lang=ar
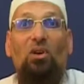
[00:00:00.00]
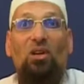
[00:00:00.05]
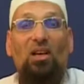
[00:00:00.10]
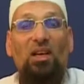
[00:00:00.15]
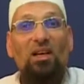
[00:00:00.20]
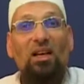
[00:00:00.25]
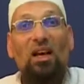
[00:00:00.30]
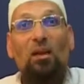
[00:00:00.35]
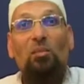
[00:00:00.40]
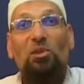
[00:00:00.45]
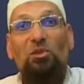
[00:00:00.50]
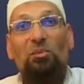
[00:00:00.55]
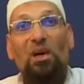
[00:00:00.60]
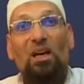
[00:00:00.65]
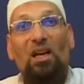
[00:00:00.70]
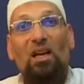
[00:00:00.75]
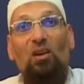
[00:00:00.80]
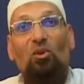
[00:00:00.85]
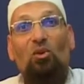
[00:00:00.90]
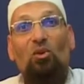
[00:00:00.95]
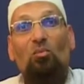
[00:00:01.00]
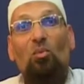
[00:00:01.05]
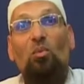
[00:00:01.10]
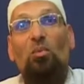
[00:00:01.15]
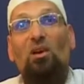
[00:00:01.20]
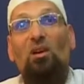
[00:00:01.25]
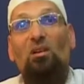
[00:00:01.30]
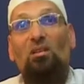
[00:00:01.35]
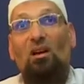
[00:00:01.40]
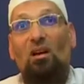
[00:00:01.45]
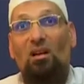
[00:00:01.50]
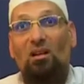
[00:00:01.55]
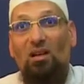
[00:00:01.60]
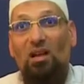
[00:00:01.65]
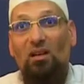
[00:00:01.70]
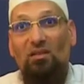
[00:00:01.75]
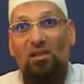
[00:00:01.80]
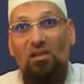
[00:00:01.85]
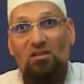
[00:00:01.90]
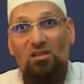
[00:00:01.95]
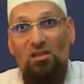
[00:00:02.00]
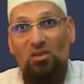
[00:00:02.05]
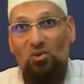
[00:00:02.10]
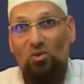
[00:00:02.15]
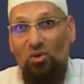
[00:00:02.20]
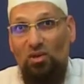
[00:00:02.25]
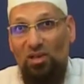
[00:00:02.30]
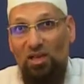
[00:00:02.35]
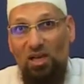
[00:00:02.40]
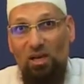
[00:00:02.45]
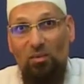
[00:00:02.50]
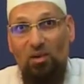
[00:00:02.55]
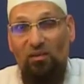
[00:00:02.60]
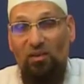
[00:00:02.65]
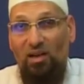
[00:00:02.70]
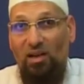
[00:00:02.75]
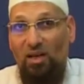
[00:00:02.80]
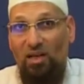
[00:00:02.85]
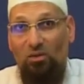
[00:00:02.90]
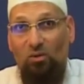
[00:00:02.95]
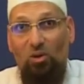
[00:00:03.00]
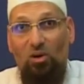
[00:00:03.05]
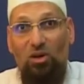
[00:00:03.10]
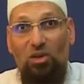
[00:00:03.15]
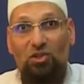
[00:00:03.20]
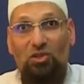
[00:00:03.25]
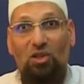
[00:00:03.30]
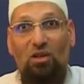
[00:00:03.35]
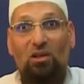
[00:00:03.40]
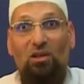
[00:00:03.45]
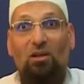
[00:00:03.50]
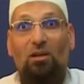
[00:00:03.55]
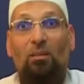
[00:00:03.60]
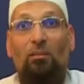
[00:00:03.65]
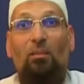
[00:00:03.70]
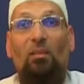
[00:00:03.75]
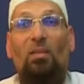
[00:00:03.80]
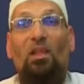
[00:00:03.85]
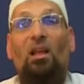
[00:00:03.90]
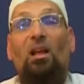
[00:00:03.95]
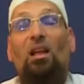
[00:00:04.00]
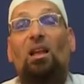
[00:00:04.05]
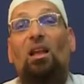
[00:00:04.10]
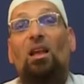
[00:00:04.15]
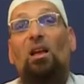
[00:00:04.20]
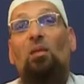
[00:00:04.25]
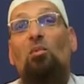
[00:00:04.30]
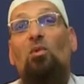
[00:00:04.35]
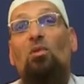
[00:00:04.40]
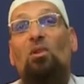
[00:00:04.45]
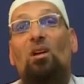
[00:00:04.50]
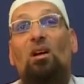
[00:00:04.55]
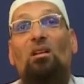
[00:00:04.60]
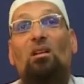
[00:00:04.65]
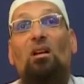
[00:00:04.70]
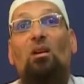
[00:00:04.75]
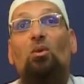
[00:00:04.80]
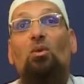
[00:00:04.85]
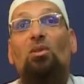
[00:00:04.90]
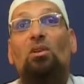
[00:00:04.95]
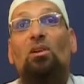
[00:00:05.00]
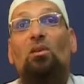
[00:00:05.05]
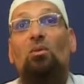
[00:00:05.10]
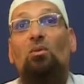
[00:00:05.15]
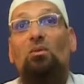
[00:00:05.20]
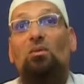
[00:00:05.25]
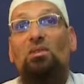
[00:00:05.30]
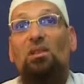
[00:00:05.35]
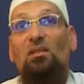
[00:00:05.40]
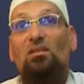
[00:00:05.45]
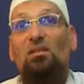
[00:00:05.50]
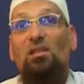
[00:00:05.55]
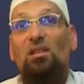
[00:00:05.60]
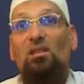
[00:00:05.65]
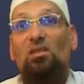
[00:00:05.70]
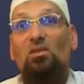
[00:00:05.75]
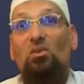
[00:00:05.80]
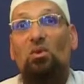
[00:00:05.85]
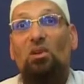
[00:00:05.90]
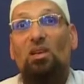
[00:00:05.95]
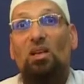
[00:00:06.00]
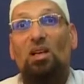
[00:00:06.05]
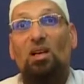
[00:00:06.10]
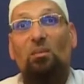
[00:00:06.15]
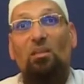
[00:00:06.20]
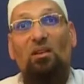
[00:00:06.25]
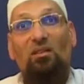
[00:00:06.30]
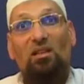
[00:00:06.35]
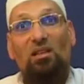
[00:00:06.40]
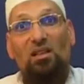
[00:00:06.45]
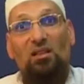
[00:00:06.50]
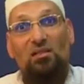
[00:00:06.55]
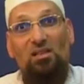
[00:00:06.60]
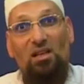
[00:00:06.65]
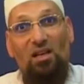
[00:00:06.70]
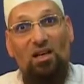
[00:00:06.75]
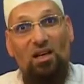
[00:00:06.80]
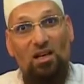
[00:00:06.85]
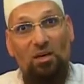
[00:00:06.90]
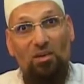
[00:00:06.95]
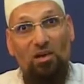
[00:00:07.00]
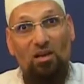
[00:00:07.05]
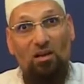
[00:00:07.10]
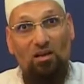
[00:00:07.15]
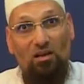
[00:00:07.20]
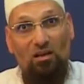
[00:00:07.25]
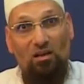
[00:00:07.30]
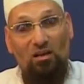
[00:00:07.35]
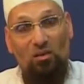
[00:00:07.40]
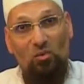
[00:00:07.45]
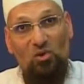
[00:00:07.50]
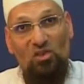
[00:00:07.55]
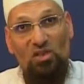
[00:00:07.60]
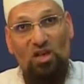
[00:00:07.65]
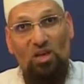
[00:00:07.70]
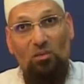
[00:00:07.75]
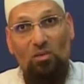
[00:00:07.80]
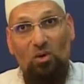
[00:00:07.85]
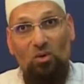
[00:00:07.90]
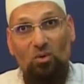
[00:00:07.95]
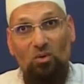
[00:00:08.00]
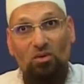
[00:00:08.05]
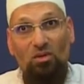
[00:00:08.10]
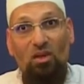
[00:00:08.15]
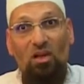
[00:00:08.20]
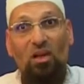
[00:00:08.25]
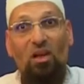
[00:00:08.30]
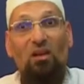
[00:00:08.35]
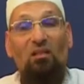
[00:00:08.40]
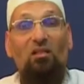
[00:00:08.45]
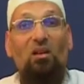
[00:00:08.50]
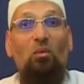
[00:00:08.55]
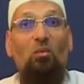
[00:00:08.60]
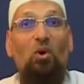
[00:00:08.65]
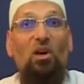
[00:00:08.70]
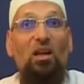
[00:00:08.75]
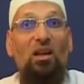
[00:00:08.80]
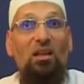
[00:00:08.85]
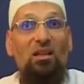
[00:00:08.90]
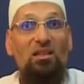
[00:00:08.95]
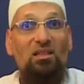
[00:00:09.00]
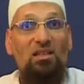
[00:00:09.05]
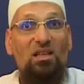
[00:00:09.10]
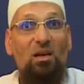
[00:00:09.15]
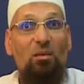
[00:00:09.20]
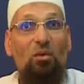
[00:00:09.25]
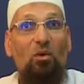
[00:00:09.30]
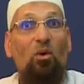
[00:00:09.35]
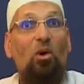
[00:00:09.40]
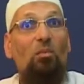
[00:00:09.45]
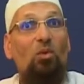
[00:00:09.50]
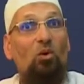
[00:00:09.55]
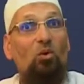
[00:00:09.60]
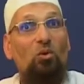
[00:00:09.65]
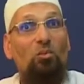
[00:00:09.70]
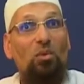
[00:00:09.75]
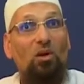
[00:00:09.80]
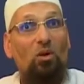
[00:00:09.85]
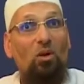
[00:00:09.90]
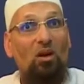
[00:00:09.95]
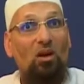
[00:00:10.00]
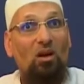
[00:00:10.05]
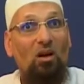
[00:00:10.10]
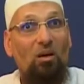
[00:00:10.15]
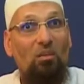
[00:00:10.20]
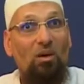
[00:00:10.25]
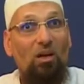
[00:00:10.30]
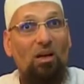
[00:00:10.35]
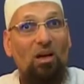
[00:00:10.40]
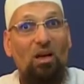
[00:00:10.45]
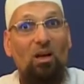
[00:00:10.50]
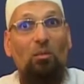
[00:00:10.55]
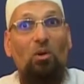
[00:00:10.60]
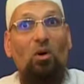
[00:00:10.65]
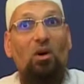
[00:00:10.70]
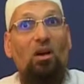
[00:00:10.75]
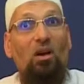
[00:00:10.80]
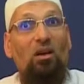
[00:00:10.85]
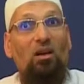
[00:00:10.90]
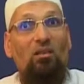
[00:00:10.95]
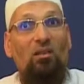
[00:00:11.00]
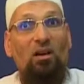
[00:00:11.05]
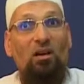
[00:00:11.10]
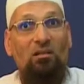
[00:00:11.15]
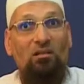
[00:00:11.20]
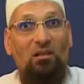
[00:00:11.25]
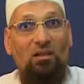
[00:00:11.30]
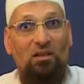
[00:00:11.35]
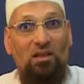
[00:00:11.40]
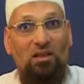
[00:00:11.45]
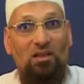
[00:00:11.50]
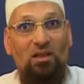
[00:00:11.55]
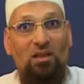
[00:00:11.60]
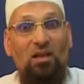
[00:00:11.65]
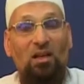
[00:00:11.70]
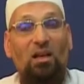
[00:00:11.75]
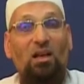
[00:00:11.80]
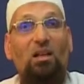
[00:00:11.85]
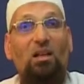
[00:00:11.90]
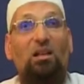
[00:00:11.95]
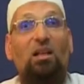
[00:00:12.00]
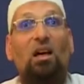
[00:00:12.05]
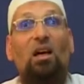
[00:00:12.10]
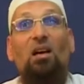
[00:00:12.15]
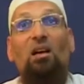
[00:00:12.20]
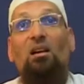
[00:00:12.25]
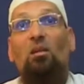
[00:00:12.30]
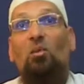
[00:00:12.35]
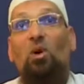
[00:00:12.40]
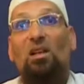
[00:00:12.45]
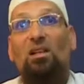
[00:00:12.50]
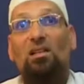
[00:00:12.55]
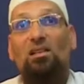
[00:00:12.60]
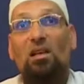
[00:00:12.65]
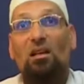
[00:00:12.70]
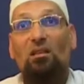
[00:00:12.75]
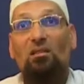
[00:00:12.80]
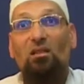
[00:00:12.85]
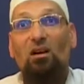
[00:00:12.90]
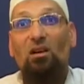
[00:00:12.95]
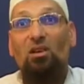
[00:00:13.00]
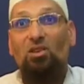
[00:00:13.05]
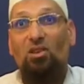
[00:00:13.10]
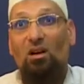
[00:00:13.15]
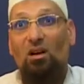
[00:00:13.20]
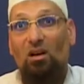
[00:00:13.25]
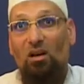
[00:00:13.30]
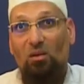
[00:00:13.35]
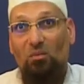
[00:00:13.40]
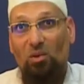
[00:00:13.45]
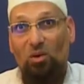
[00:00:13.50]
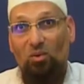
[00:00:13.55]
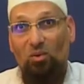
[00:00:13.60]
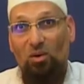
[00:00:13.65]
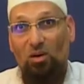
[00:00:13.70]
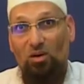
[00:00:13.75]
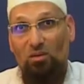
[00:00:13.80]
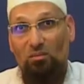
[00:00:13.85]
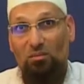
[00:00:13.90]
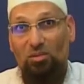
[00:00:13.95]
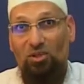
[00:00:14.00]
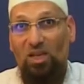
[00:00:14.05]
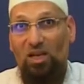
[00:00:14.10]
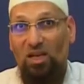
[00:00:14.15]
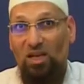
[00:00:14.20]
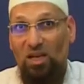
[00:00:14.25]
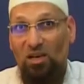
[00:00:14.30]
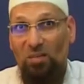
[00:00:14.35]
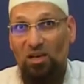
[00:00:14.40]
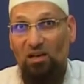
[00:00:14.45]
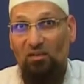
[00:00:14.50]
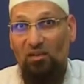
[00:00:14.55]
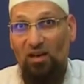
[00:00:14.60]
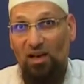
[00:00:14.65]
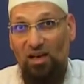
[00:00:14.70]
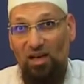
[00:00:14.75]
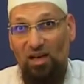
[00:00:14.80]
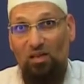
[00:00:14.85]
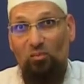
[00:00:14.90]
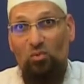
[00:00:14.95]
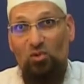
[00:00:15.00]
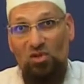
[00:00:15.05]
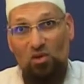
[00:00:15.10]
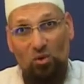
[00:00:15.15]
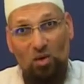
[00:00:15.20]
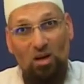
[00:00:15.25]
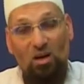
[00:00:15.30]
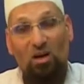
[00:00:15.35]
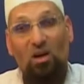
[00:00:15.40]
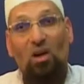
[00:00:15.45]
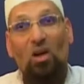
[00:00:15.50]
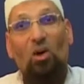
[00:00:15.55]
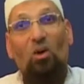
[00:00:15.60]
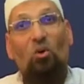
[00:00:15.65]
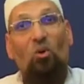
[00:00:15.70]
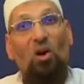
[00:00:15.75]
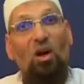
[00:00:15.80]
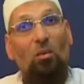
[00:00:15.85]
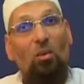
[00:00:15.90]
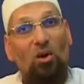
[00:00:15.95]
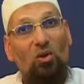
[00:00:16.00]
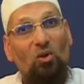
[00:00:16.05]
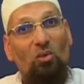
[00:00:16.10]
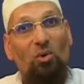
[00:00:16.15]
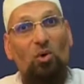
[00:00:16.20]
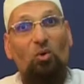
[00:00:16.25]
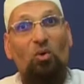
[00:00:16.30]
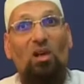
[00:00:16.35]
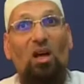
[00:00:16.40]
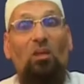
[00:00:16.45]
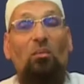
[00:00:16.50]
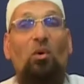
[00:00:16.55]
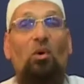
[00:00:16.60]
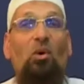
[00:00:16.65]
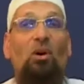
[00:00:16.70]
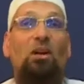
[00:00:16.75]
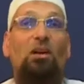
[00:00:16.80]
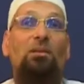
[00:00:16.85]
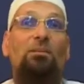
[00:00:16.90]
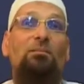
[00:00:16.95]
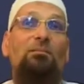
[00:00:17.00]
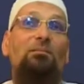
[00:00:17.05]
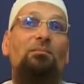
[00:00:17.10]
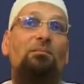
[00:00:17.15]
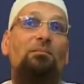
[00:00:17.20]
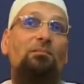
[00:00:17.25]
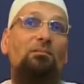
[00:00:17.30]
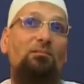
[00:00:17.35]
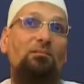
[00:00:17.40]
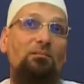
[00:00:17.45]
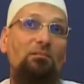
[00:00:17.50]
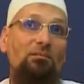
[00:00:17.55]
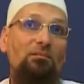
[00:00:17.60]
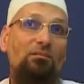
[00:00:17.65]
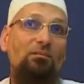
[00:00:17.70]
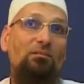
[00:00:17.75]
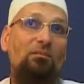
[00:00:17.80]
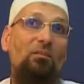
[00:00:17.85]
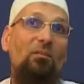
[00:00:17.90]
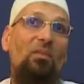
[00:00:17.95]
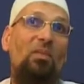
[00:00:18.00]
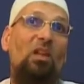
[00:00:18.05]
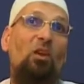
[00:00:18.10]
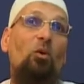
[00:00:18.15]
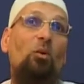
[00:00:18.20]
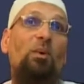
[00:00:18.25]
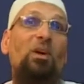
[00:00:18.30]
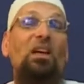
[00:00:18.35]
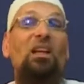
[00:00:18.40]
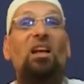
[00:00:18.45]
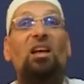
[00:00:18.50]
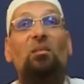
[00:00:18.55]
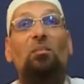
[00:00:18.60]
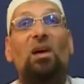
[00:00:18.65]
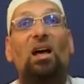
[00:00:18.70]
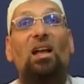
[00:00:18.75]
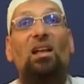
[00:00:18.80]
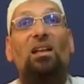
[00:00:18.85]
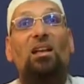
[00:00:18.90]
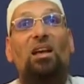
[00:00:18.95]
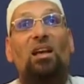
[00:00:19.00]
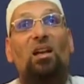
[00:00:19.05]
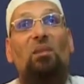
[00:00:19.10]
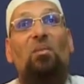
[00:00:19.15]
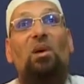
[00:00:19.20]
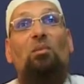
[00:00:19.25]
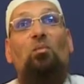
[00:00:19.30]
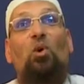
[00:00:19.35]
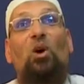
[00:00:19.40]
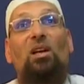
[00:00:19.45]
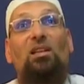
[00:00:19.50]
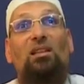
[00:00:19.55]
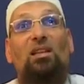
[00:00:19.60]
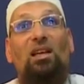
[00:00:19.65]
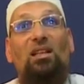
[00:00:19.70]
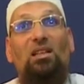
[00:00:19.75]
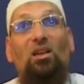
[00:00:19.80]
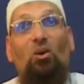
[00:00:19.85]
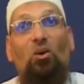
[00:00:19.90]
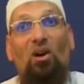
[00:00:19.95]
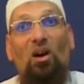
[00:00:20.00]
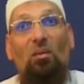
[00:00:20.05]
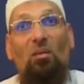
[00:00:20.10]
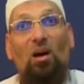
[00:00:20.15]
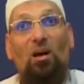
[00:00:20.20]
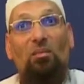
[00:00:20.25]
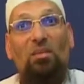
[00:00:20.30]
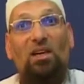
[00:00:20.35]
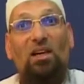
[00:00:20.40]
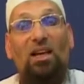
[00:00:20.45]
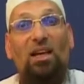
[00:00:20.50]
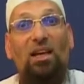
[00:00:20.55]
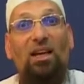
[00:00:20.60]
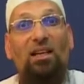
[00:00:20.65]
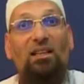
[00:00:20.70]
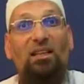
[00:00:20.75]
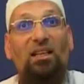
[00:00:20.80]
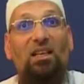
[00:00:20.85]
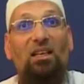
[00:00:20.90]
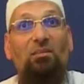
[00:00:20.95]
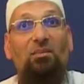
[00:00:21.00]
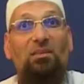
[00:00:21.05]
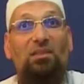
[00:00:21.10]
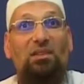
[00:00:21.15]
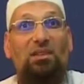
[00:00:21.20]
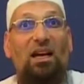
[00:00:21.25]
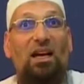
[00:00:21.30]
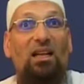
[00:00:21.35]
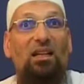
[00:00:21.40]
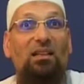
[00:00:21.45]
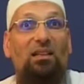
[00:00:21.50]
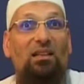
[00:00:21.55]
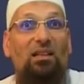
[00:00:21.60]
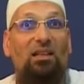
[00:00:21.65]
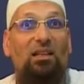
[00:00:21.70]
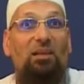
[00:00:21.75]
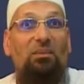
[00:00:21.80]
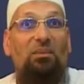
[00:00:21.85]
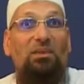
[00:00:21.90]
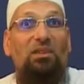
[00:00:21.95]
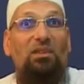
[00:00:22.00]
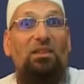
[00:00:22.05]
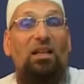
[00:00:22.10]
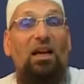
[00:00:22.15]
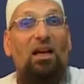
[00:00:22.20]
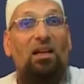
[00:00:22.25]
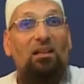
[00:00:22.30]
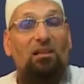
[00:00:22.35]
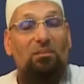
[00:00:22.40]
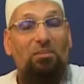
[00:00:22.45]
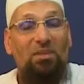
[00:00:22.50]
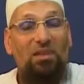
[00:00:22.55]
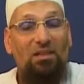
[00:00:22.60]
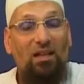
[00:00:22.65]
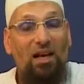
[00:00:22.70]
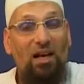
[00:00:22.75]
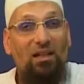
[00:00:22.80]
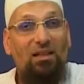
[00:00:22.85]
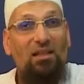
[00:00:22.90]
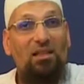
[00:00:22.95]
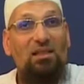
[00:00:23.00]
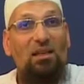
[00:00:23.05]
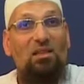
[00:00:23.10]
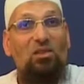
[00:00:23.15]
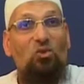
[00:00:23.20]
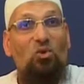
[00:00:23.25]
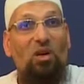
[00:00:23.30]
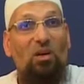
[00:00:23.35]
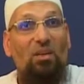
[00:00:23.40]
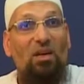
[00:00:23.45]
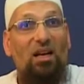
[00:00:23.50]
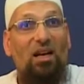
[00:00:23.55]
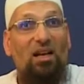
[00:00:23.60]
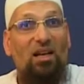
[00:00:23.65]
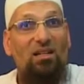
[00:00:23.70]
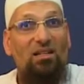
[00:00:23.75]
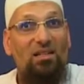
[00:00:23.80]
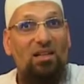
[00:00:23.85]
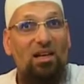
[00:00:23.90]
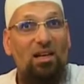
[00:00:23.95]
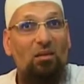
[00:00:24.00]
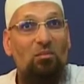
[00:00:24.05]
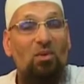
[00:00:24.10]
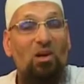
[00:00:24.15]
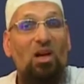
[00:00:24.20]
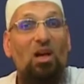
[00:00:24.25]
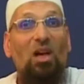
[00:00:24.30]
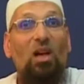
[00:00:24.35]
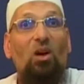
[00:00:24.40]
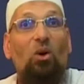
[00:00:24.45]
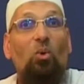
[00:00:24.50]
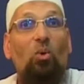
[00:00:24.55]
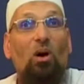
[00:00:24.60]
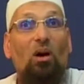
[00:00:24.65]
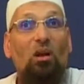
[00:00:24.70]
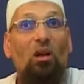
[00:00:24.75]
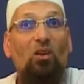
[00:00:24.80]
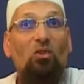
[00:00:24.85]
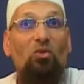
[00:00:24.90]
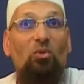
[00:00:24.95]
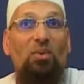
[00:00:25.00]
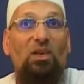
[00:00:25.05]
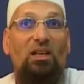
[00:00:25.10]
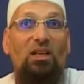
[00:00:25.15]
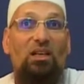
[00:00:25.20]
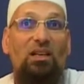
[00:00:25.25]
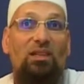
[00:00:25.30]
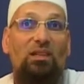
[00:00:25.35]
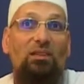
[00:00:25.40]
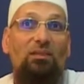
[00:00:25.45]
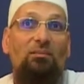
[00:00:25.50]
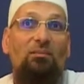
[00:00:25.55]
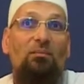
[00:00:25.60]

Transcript: لانها مش مكانه ممكن نتعرض لها في تفسير سوره النمل في حلقات اخرى ان شاء الله لكن ممكن حضراتكم تقروا تفسير سوره النمل في التفسير الكبير المصلح الموعود في المجلد السابع وهو موجود باللغه العربيه على موقعنا في الانترنت ده غير ان المهندس هاني طاهر شرح الموضوع بشكل جميل في حلقات مصوره وهي برضه موجوده على الموقع وبكده اتبقى لنا المجموعه الثالثه والرابعه من الايات اللي بتتحد... اللي بتتحد... بتتحدث عن سليمان عليه السلام وعلاقته بالجن